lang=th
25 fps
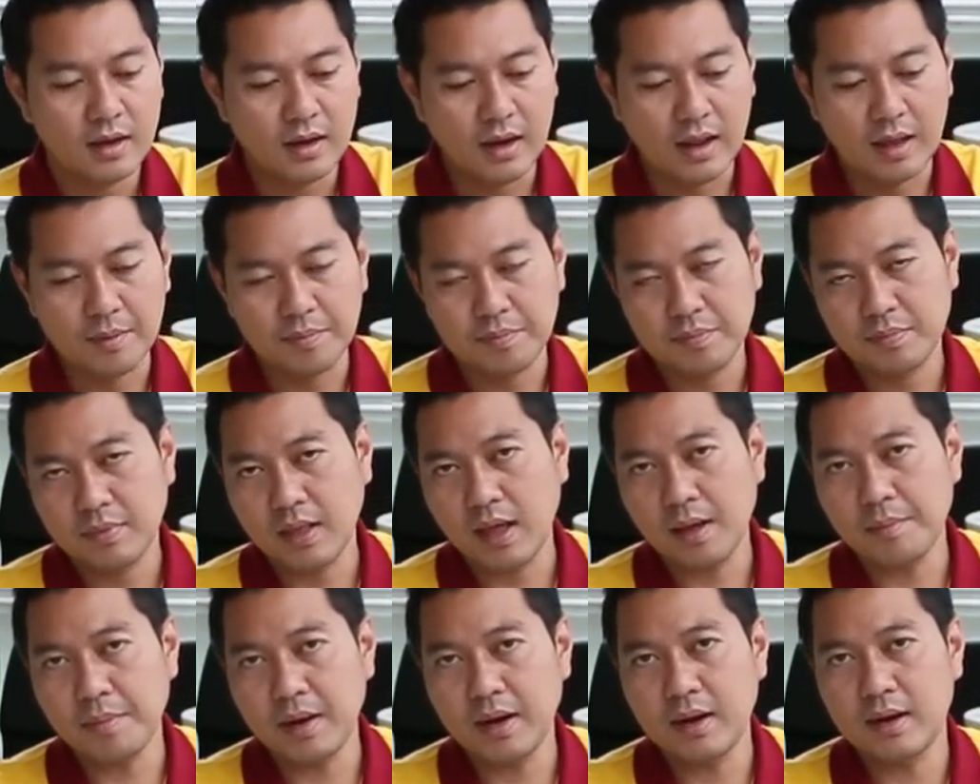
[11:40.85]
นะครับ
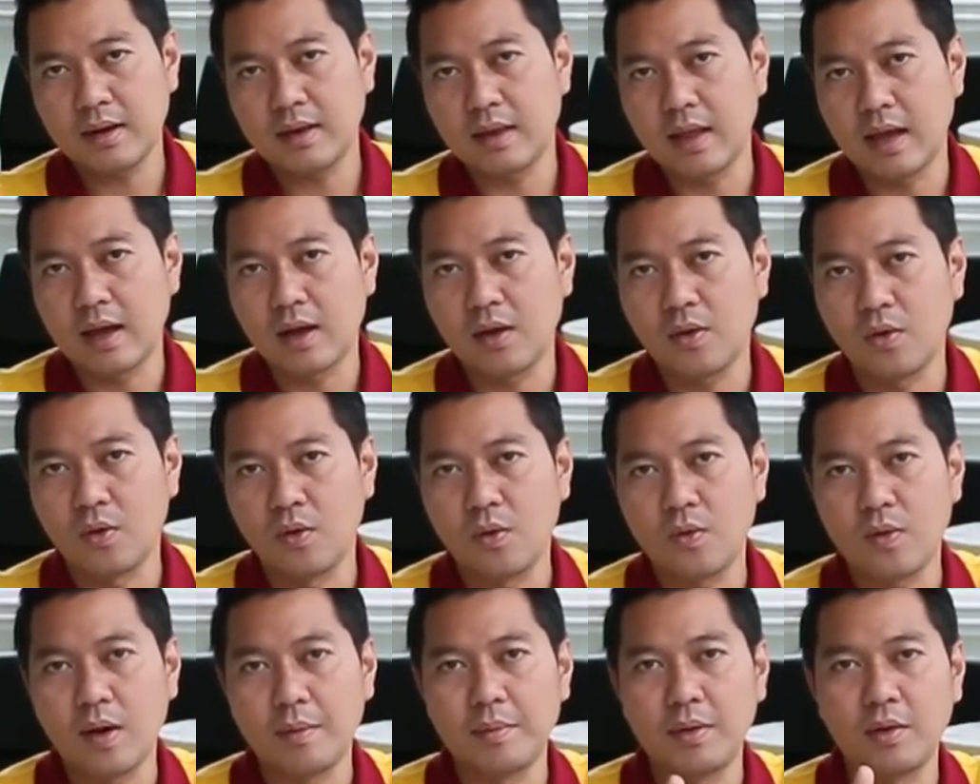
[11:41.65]
ถ้ามันยังคง
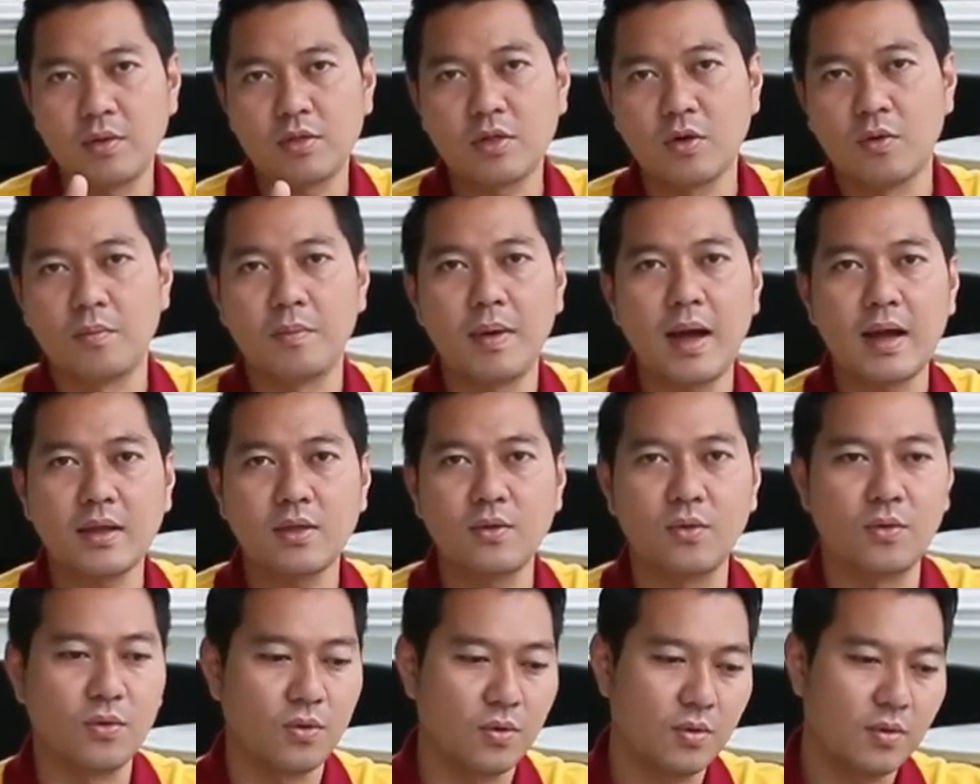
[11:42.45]
ความเร็วส่งมาก
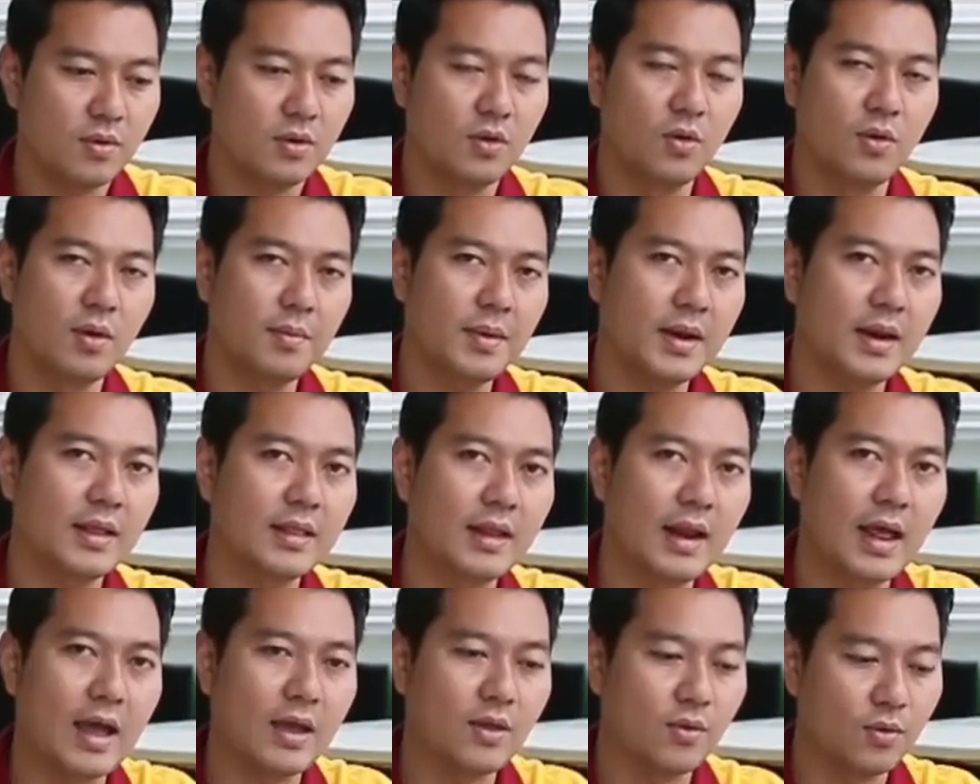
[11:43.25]
อยู่ดูแล้วมันอัน
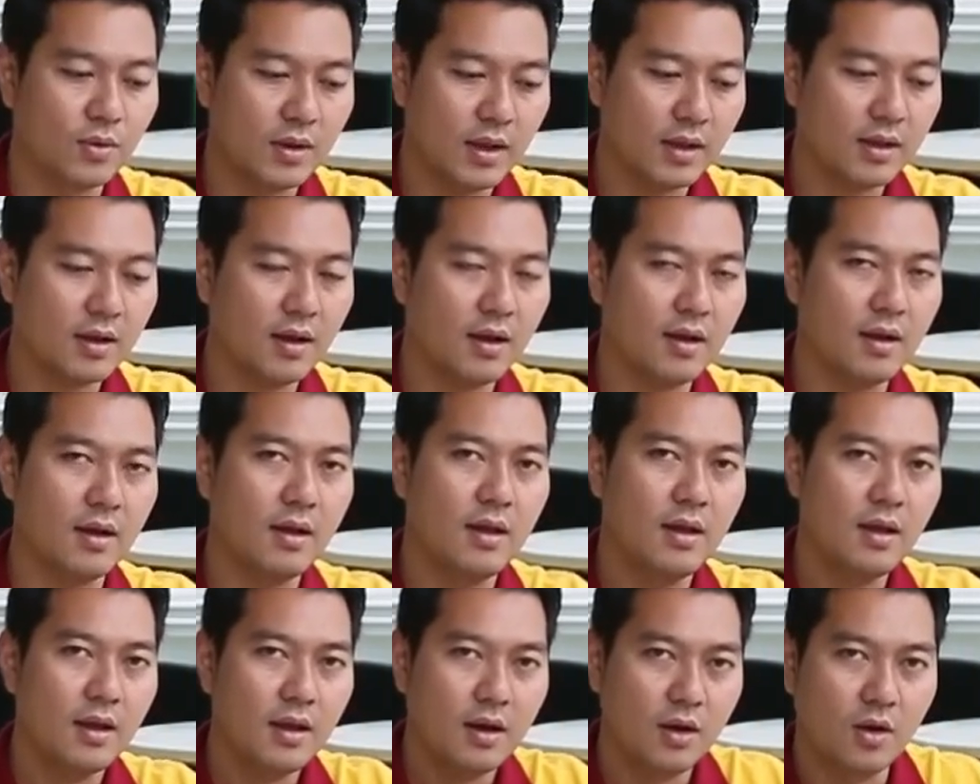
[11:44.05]
ตรายอยู่ท่านก็
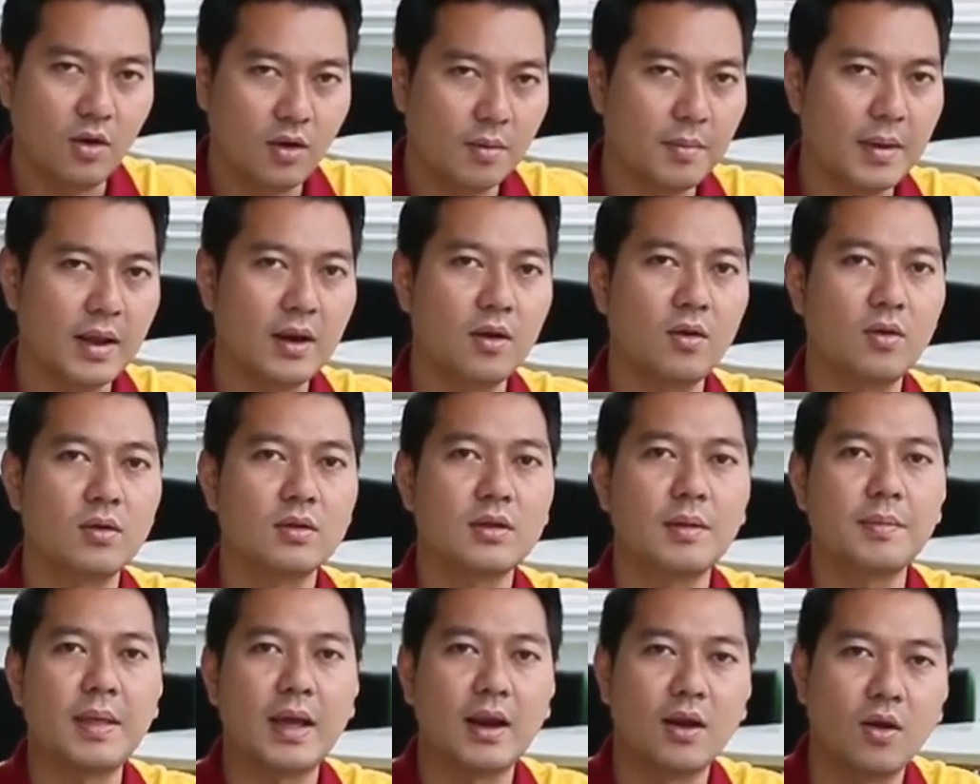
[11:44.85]
ลดประมาณลง
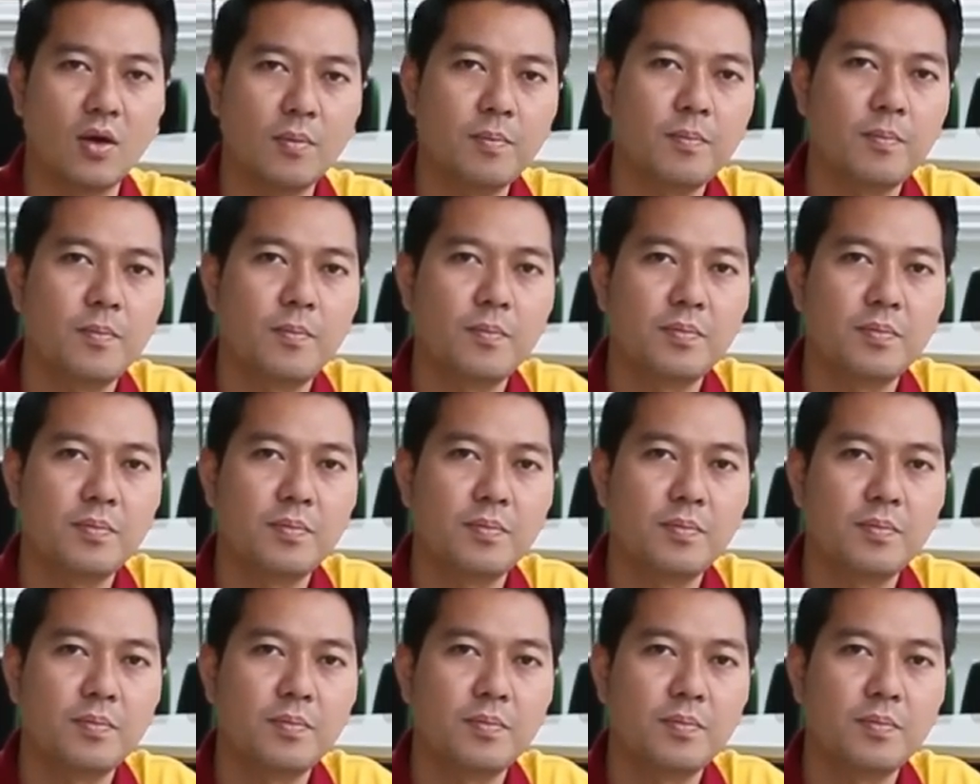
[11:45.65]
ตำแหน่งลบ